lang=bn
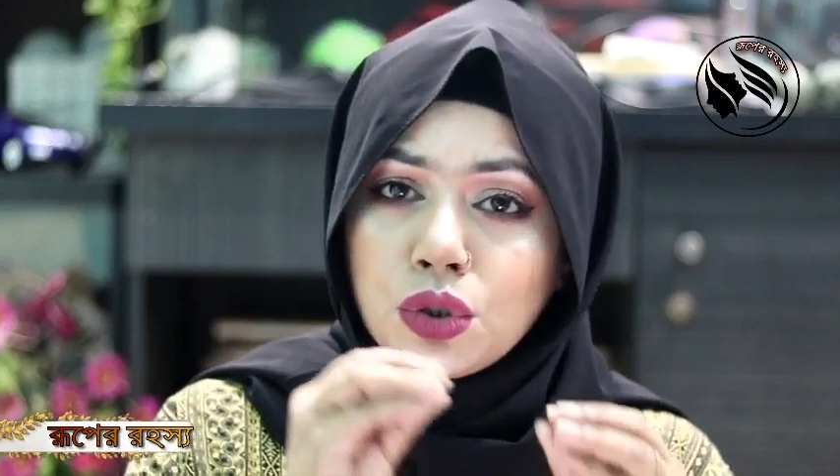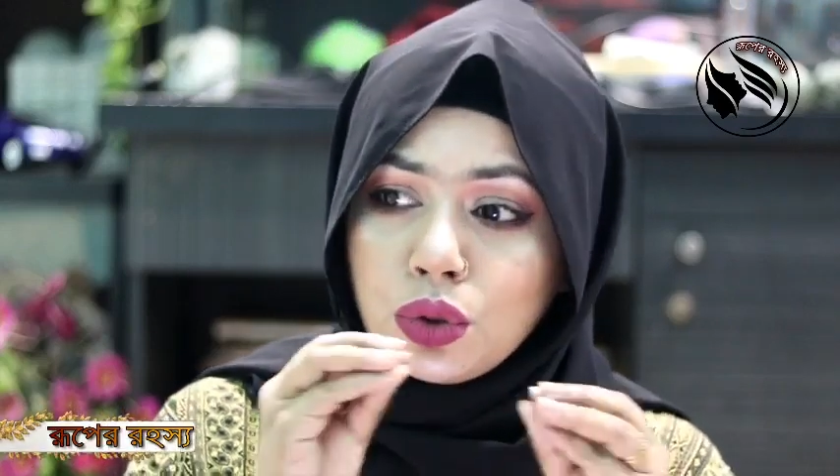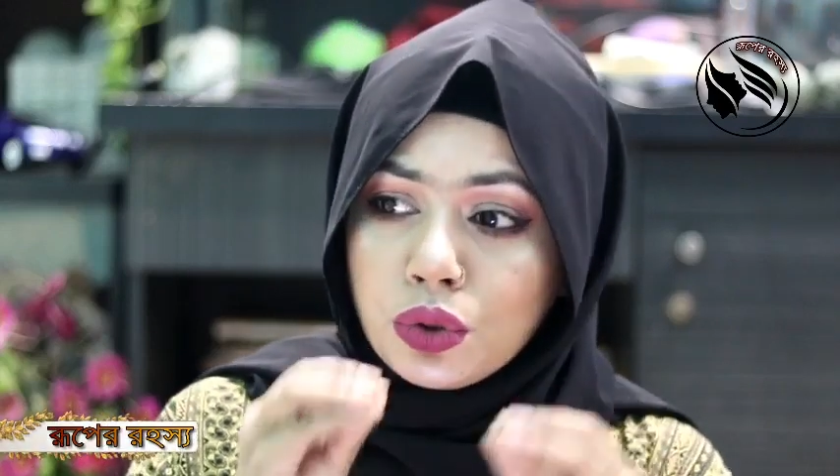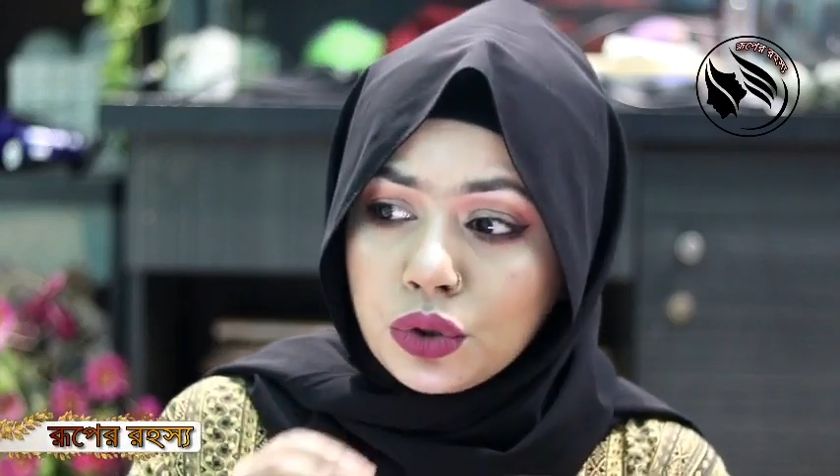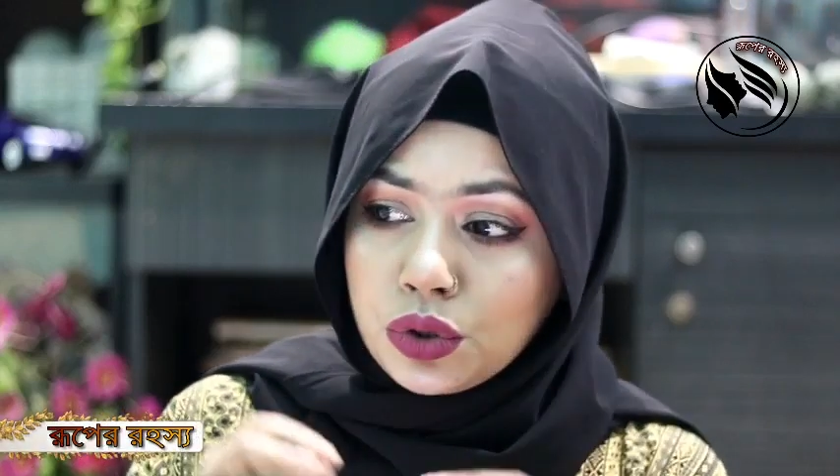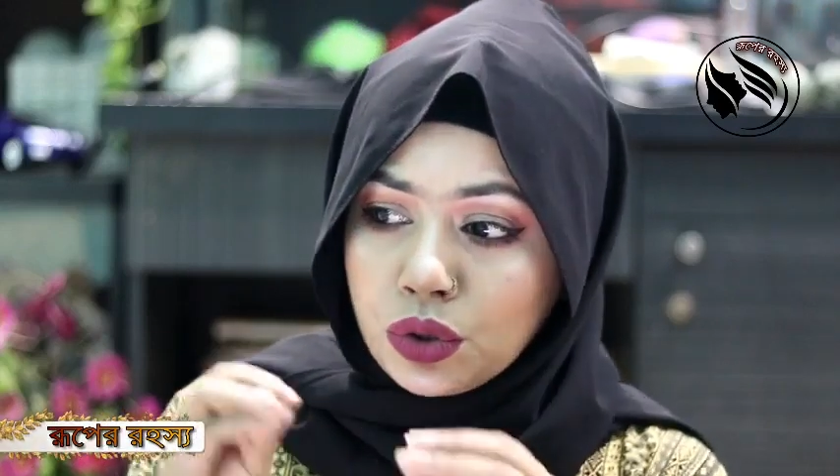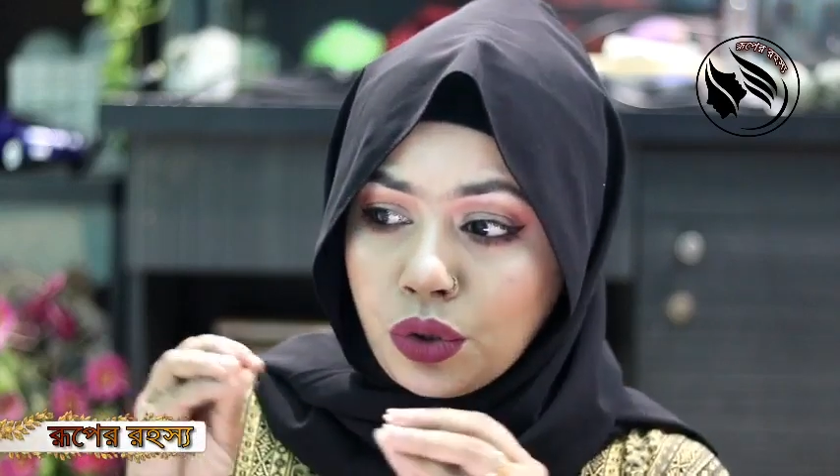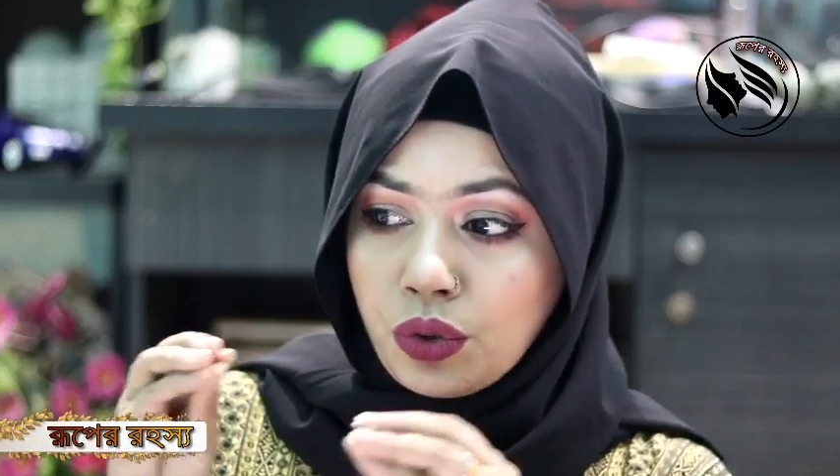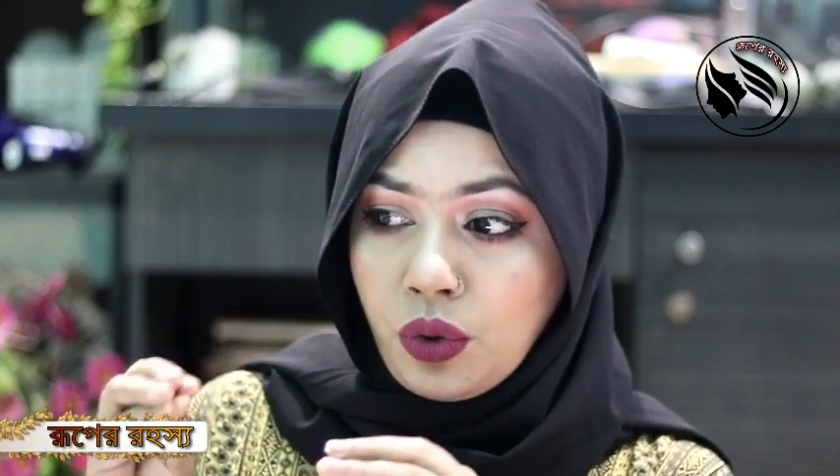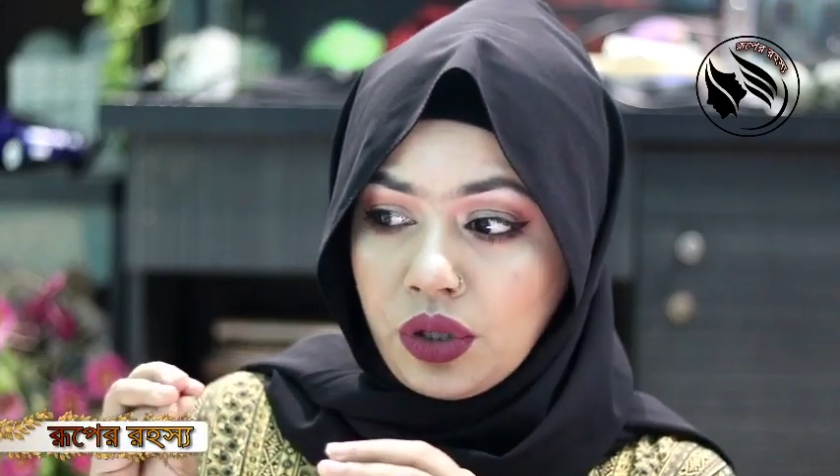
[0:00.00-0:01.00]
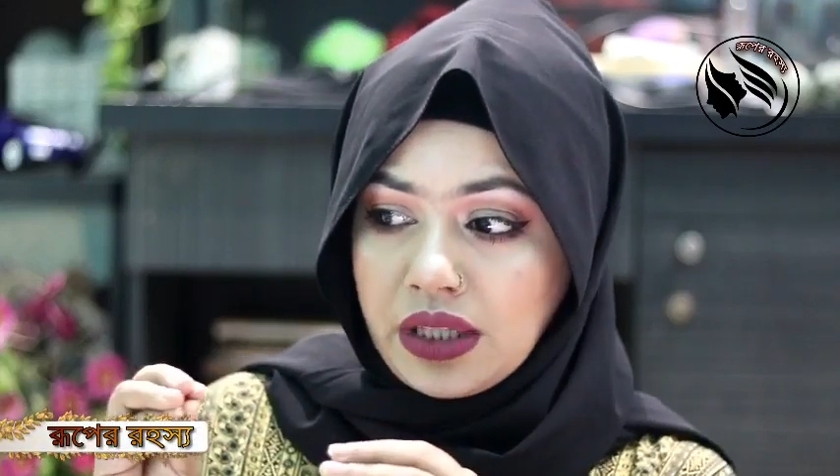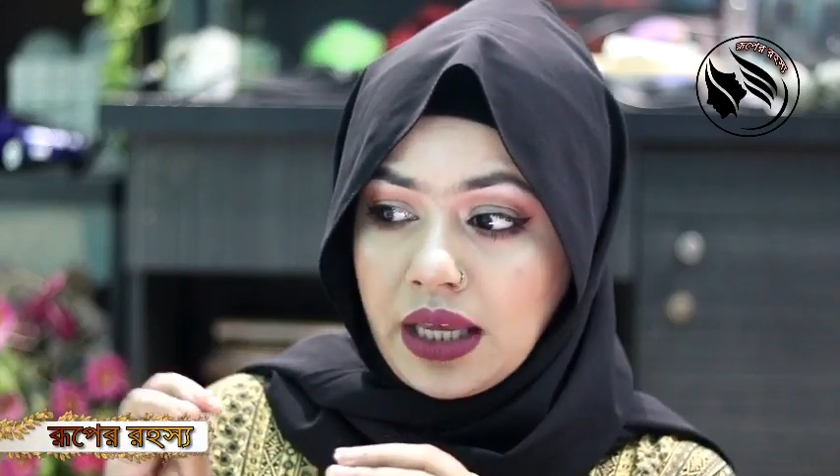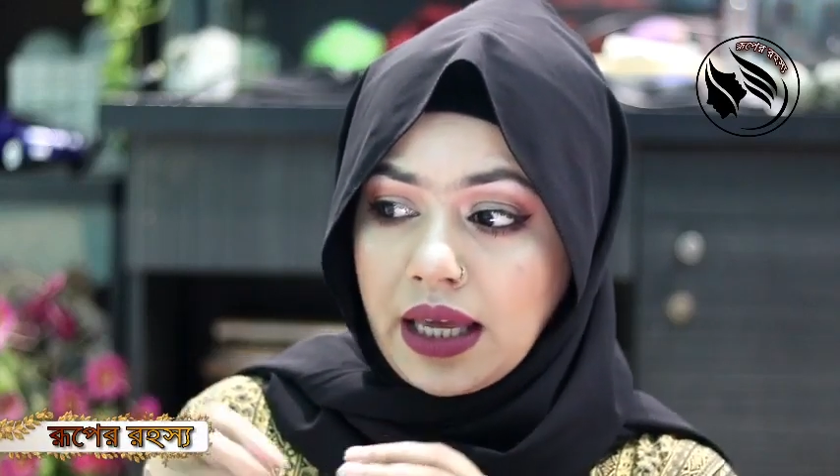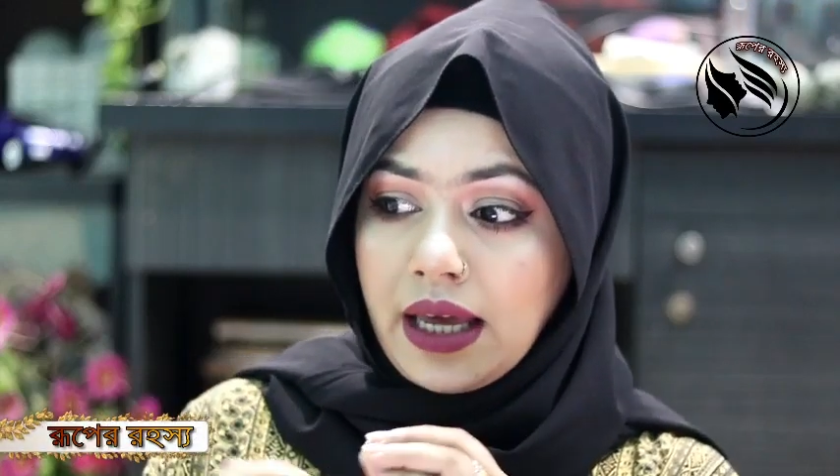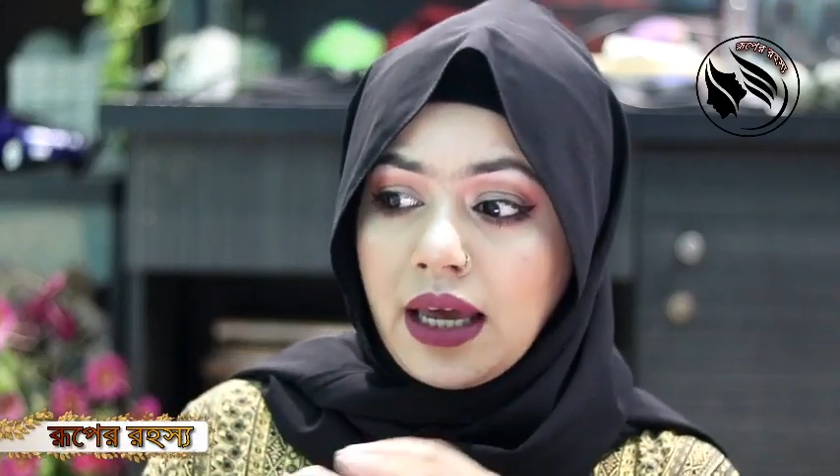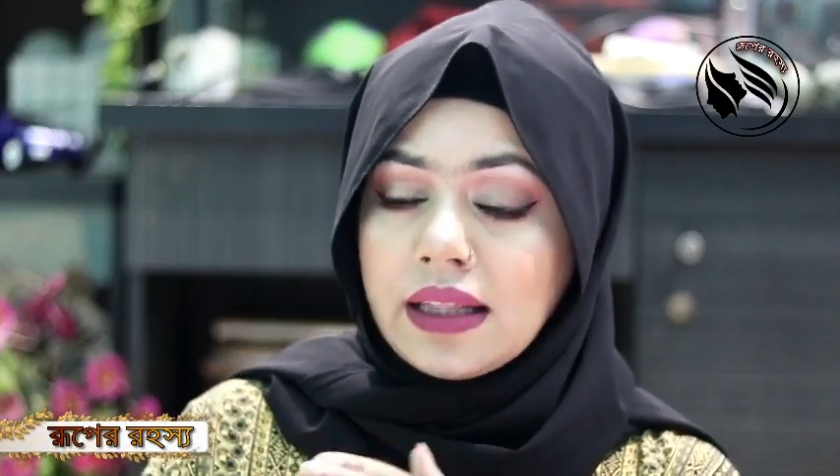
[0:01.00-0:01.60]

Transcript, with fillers: ছোট ছোট রোগ থেকে